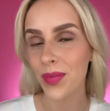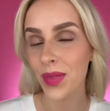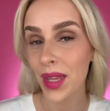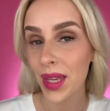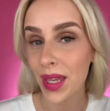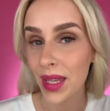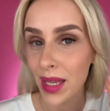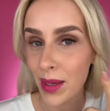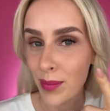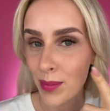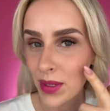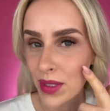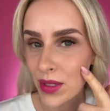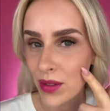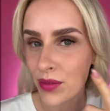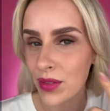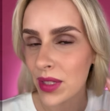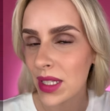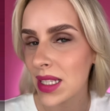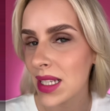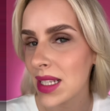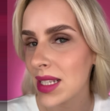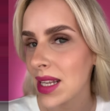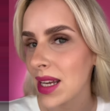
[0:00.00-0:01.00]
Ich habe jetzt auf
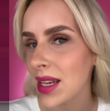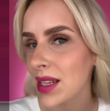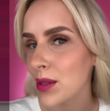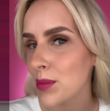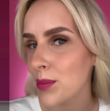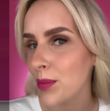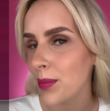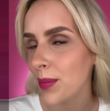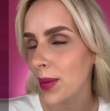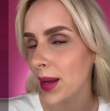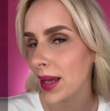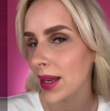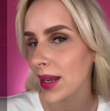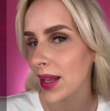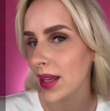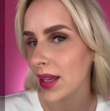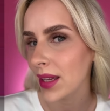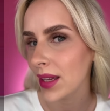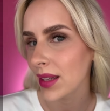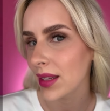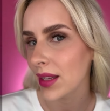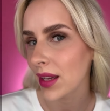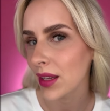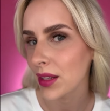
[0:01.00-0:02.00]
dieser Seite Bare
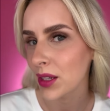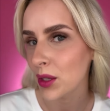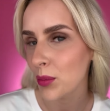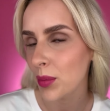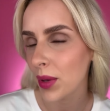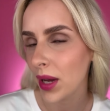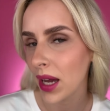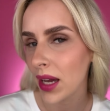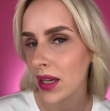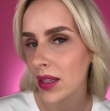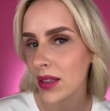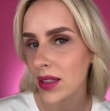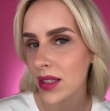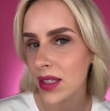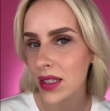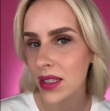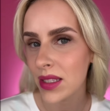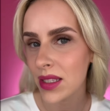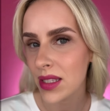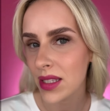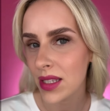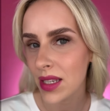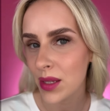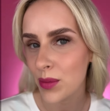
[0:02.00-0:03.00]
Naked angebracht in
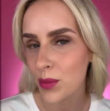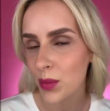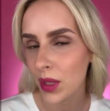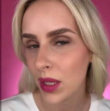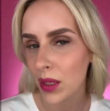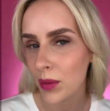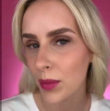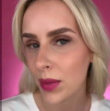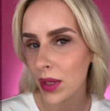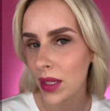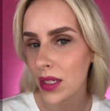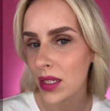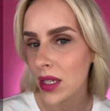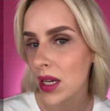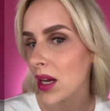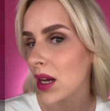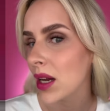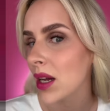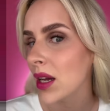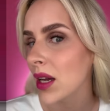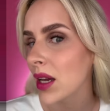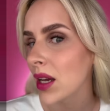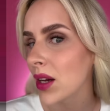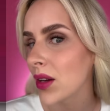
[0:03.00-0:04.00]
10 mm
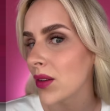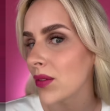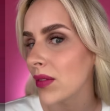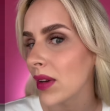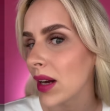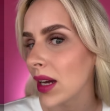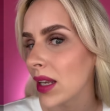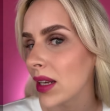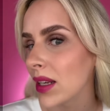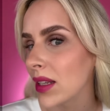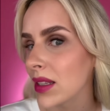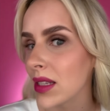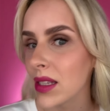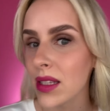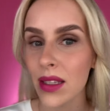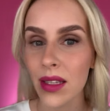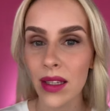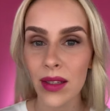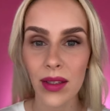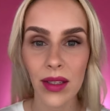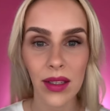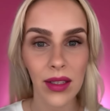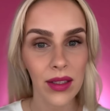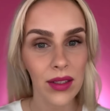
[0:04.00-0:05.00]
weil ich
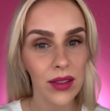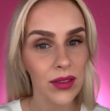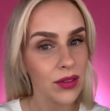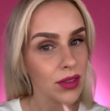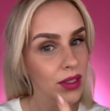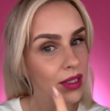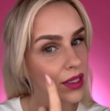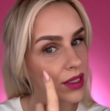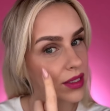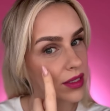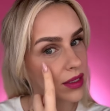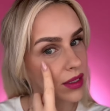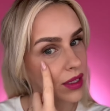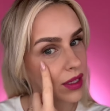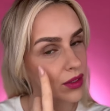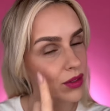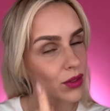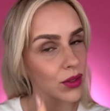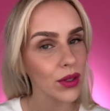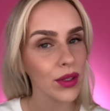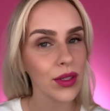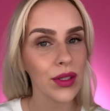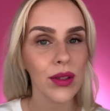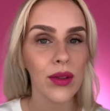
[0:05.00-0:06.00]
irgendwie diesen
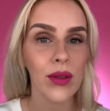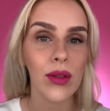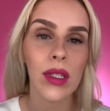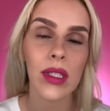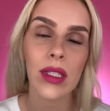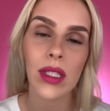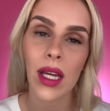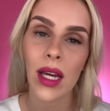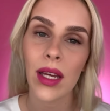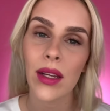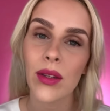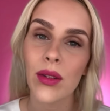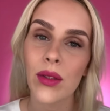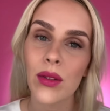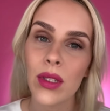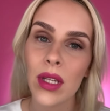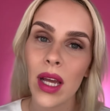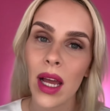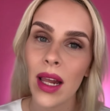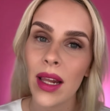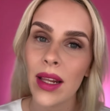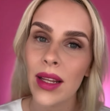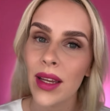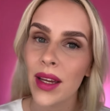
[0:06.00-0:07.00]
natürlichen Look jetzt gerade
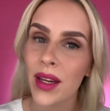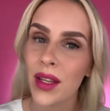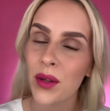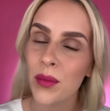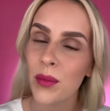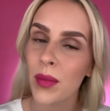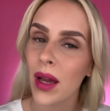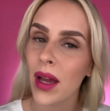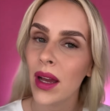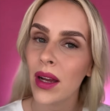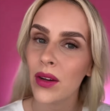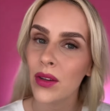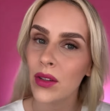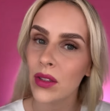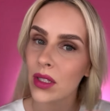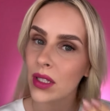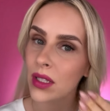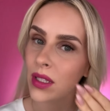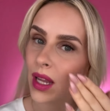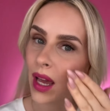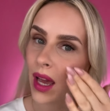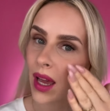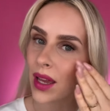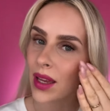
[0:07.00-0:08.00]
total gerne mag und die
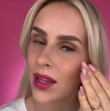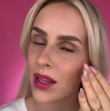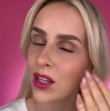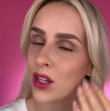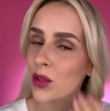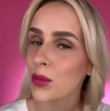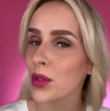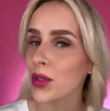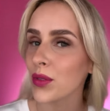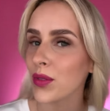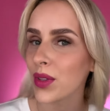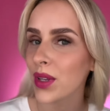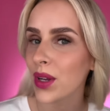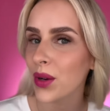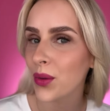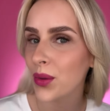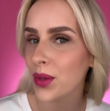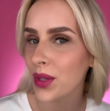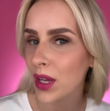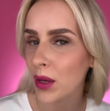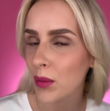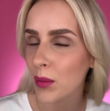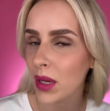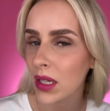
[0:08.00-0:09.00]
nachher, glaube ich, wieder
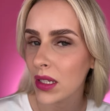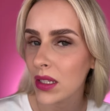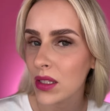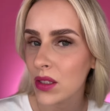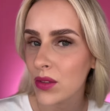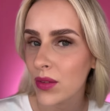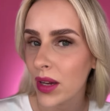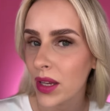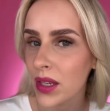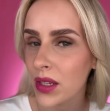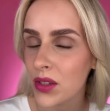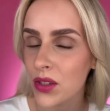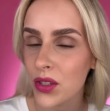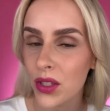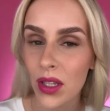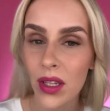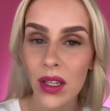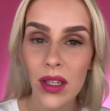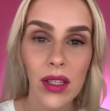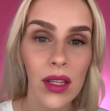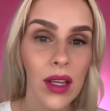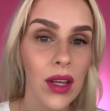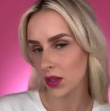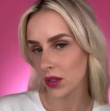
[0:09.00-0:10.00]
runter mache, die zweite
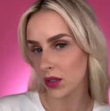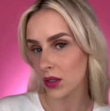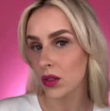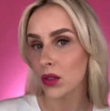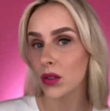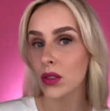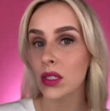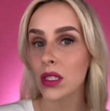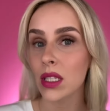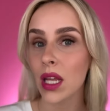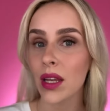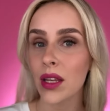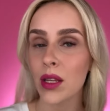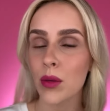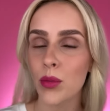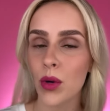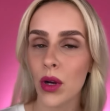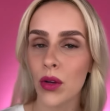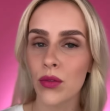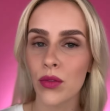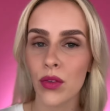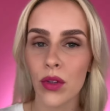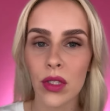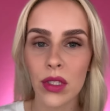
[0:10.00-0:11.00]
Schicht. Und dann die
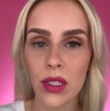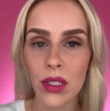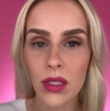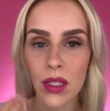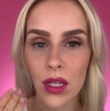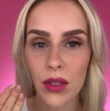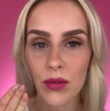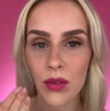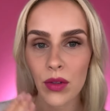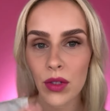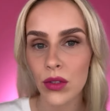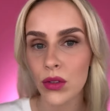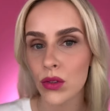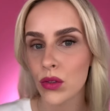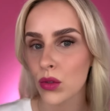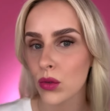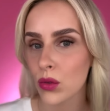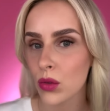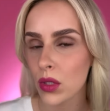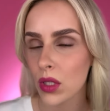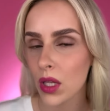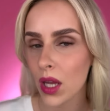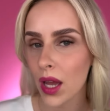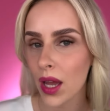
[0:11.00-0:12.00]
Brown Falsies einfach so
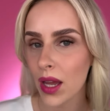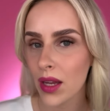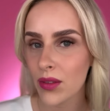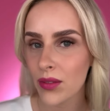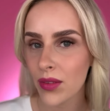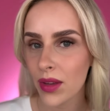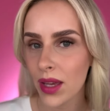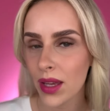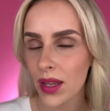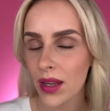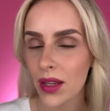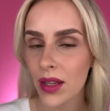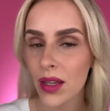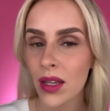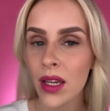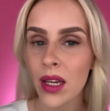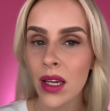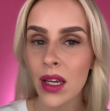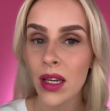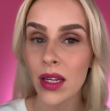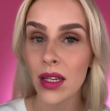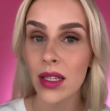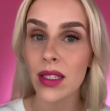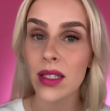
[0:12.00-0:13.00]
tragen werde.
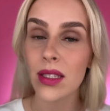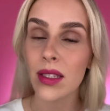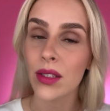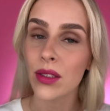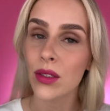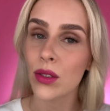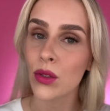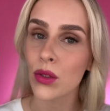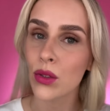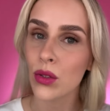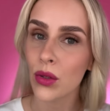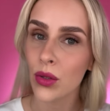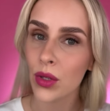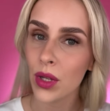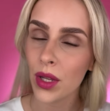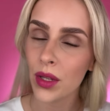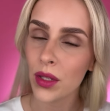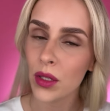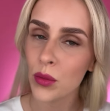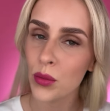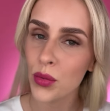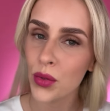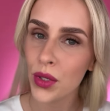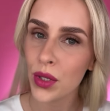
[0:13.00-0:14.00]
Das ist auch das Schöne an
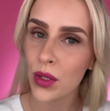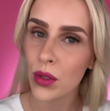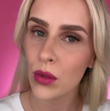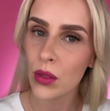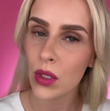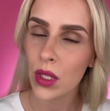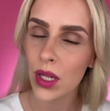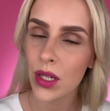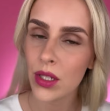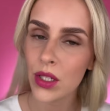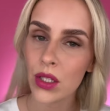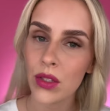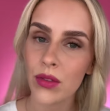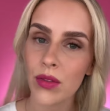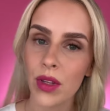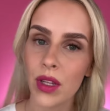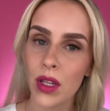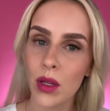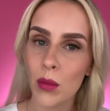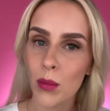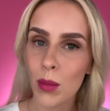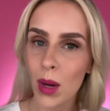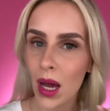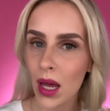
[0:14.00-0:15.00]
den Preclude Lashes, wenn
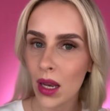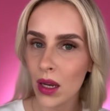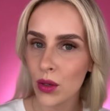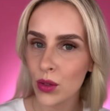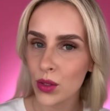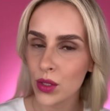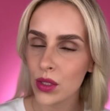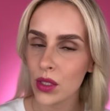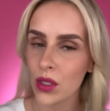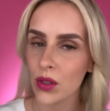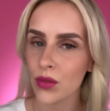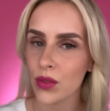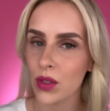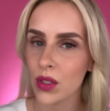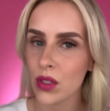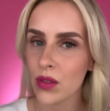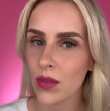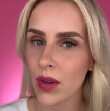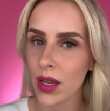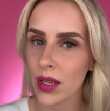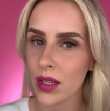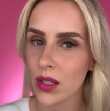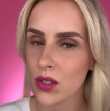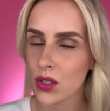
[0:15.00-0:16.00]
ihr mal Lust auf eine
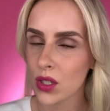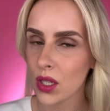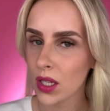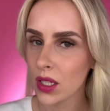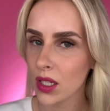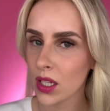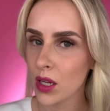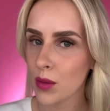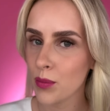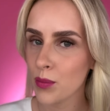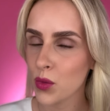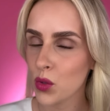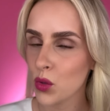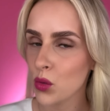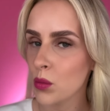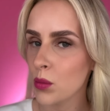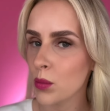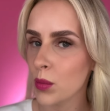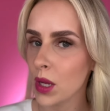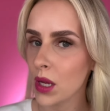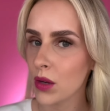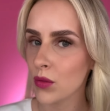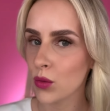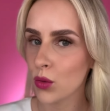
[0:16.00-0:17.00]
zweite Schicht habt, um
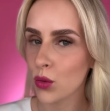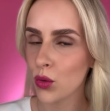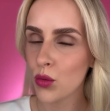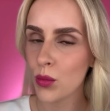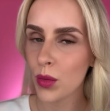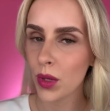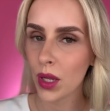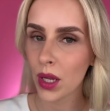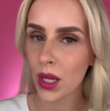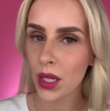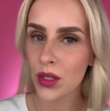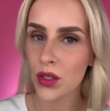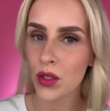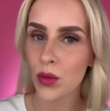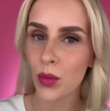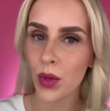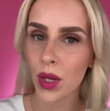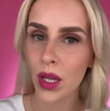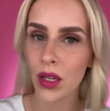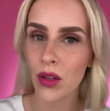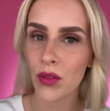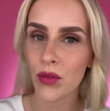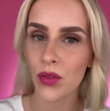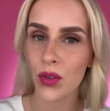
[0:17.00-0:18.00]
mehr Volumen
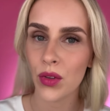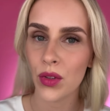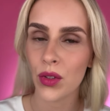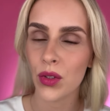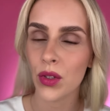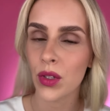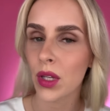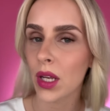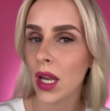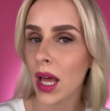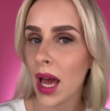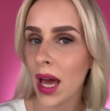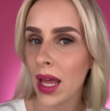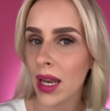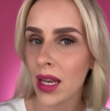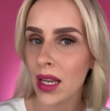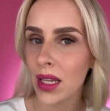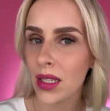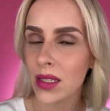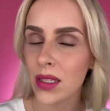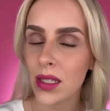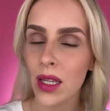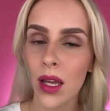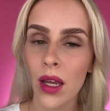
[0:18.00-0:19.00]
reinzubringen für einen
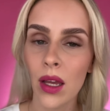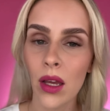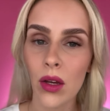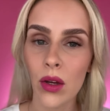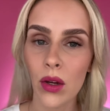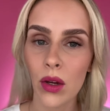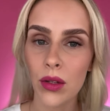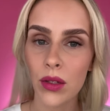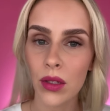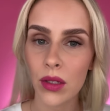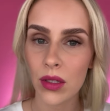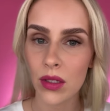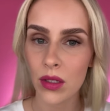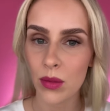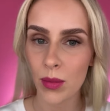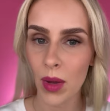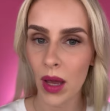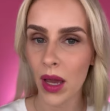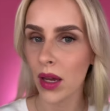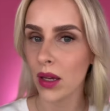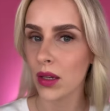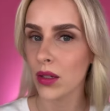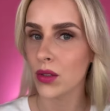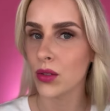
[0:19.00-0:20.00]
Anlass, könnt ihr das
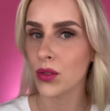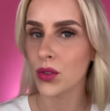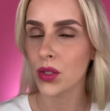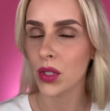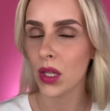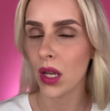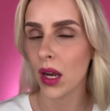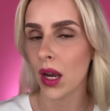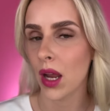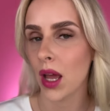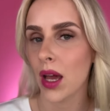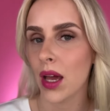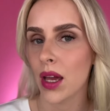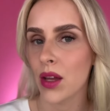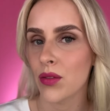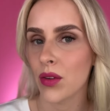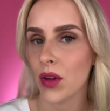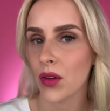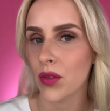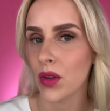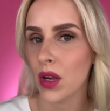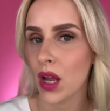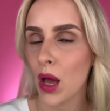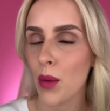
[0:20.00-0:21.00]
machen und sie danach einfach
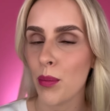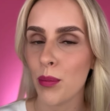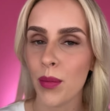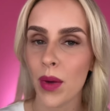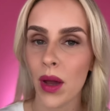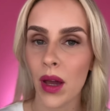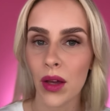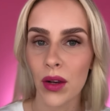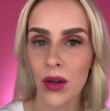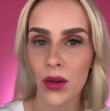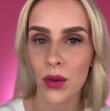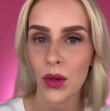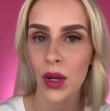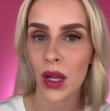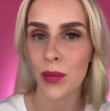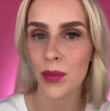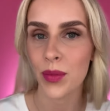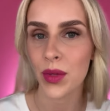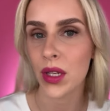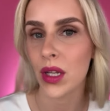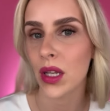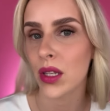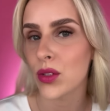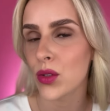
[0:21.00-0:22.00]
wieder abmachen und habt
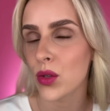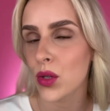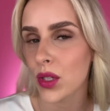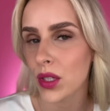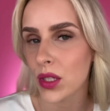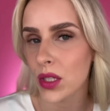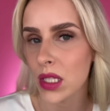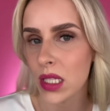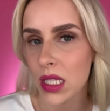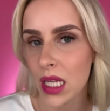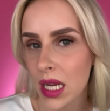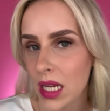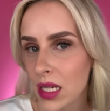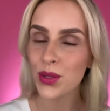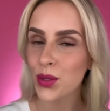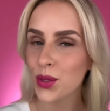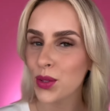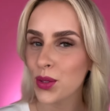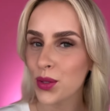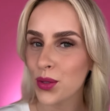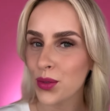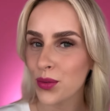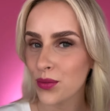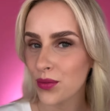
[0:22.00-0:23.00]
den natürlichen Style
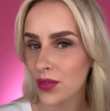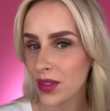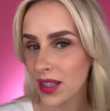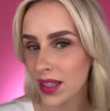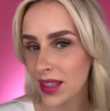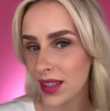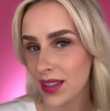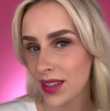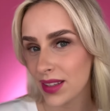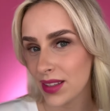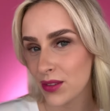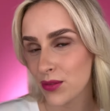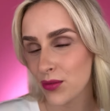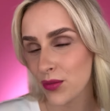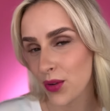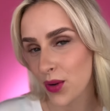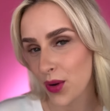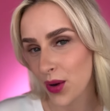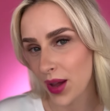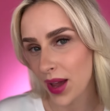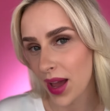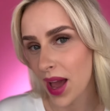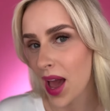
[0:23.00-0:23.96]
so, wie ihr ihn vorher